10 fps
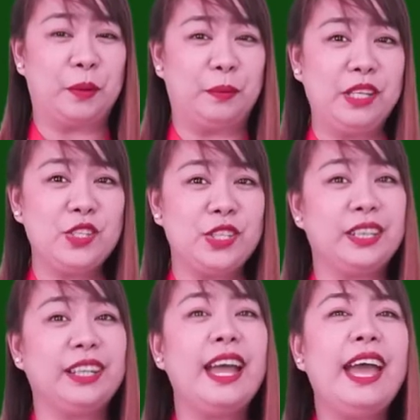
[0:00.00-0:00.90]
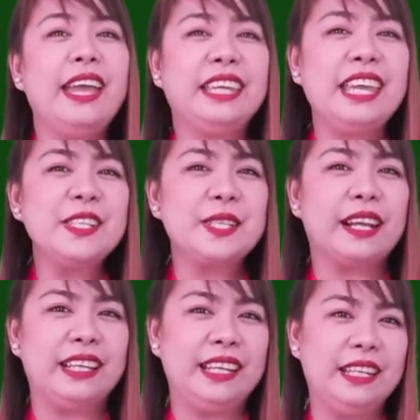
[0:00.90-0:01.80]
probinsya, king
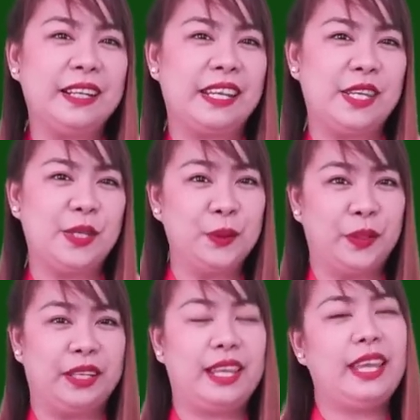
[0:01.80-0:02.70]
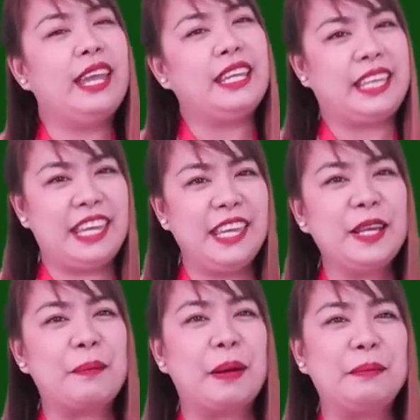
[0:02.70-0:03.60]
sariling rehiyon.
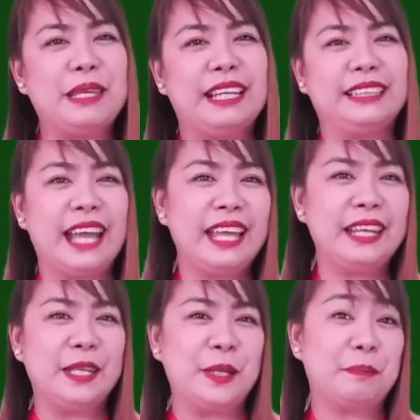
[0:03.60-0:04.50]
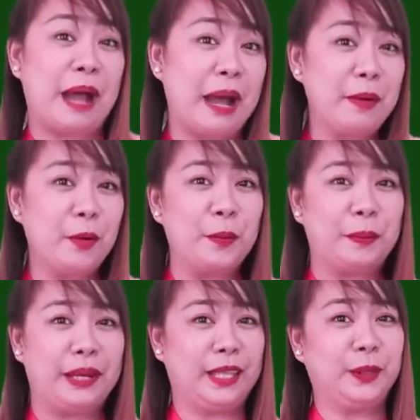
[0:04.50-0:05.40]
King kapamilatan na ning
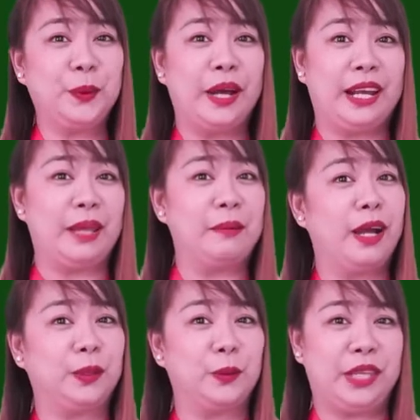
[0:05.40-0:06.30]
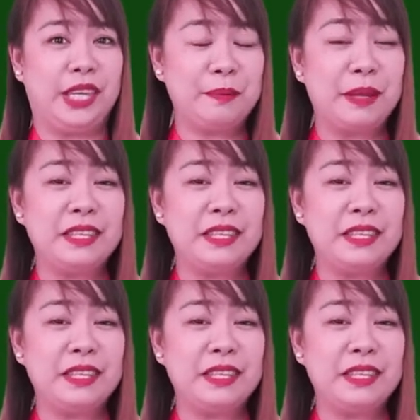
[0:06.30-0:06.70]
pamangumpleto kareng makatuking